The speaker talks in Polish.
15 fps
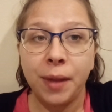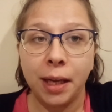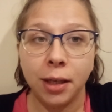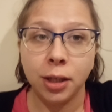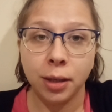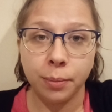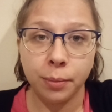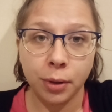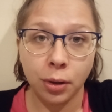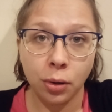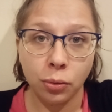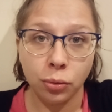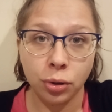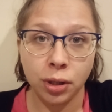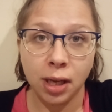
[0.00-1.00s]
także my
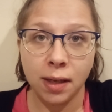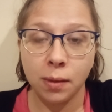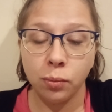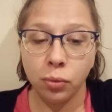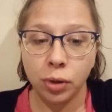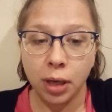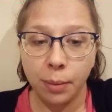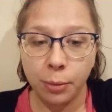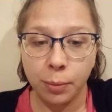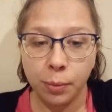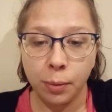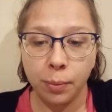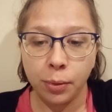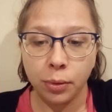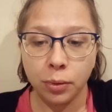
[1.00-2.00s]
go już nie zmuszamy
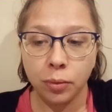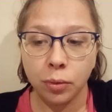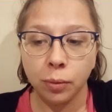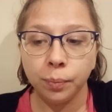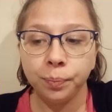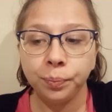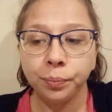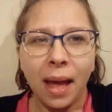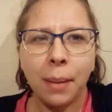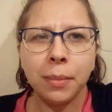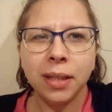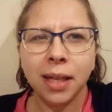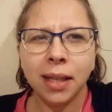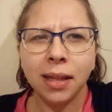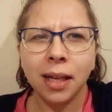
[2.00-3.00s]
po prostu a
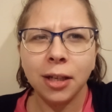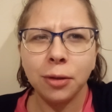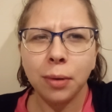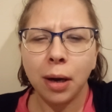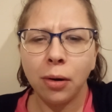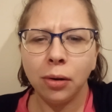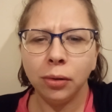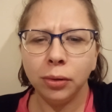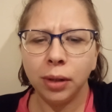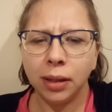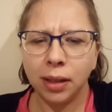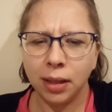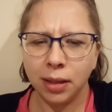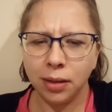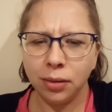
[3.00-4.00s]
mnie naszła
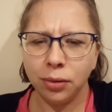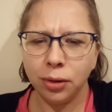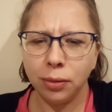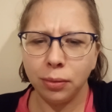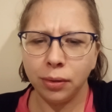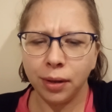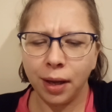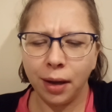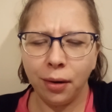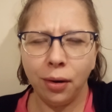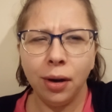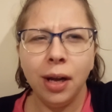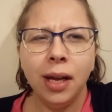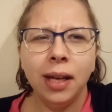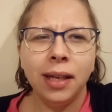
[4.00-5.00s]
ochota na coś
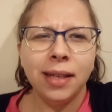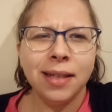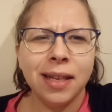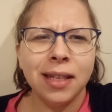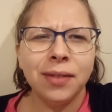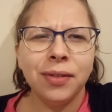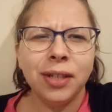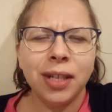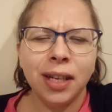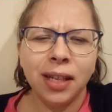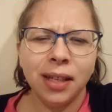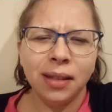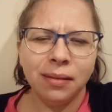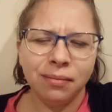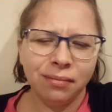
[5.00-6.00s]
słodkiego. I
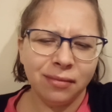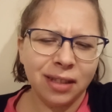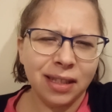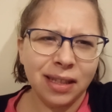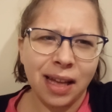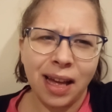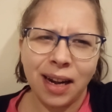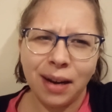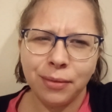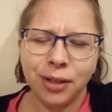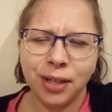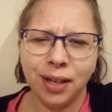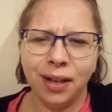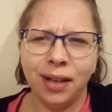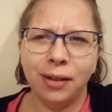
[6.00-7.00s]
zazwyczaj staram
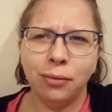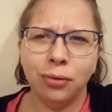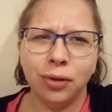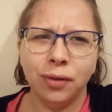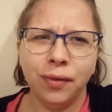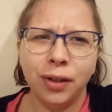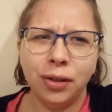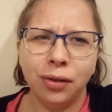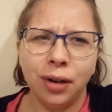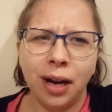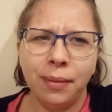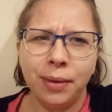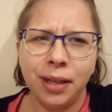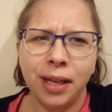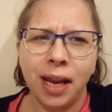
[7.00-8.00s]
się już
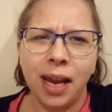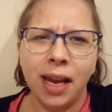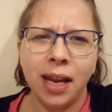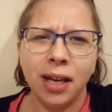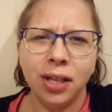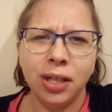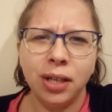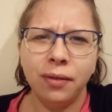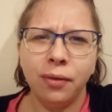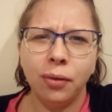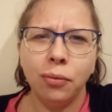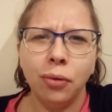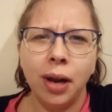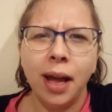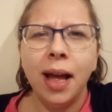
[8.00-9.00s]
wieczorami nie jeść i w
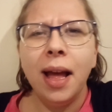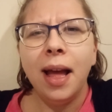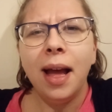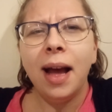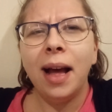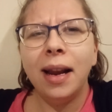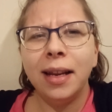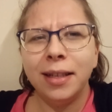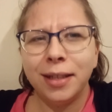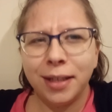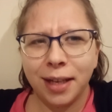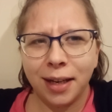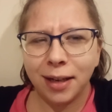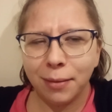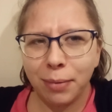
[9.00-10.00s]
ogóle, ale
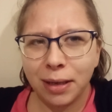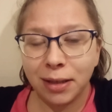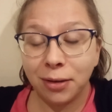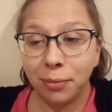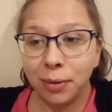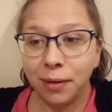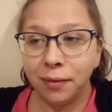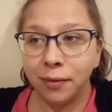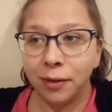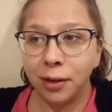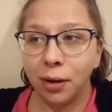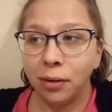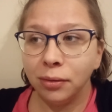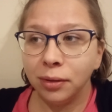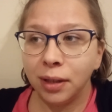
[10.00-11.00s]
dzisiaj chyba zrobię
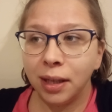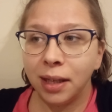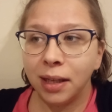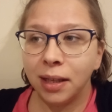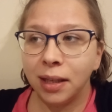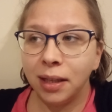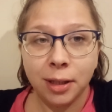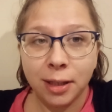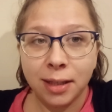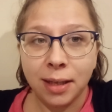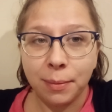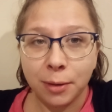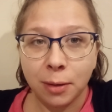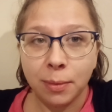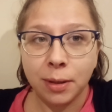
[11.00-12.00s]
wyjątek i
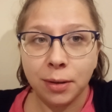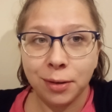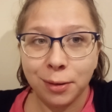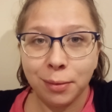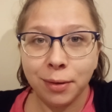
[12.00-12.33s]
zjem sobie coś